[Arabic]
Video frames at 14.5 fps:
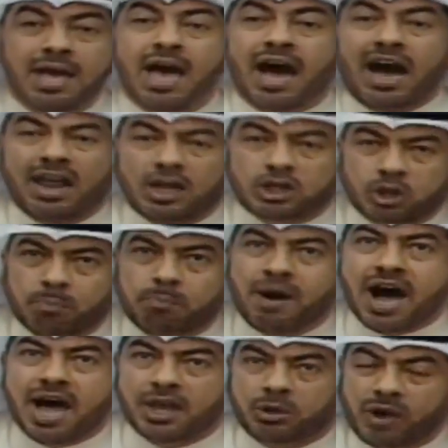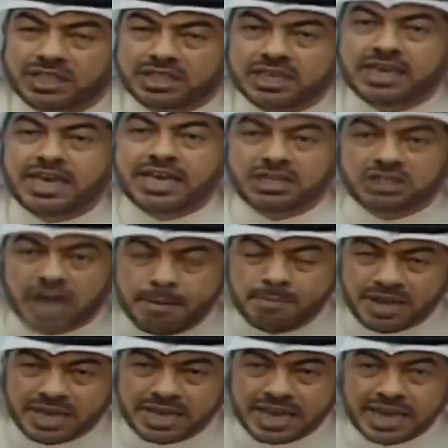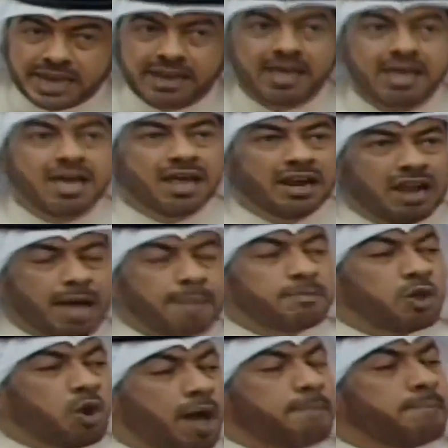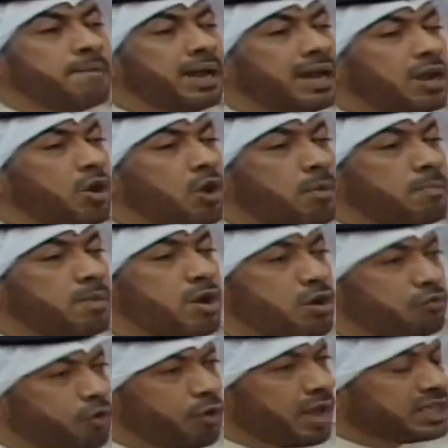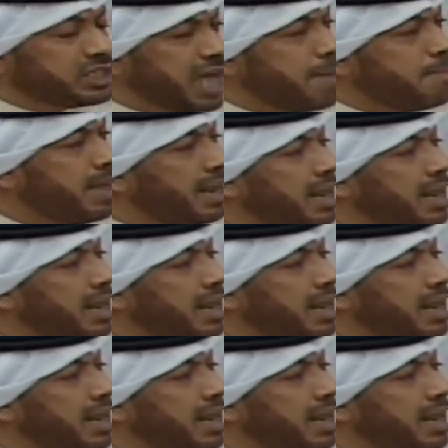على شبان كويتيين جامعيين لم يؤمن لهم فرص عمل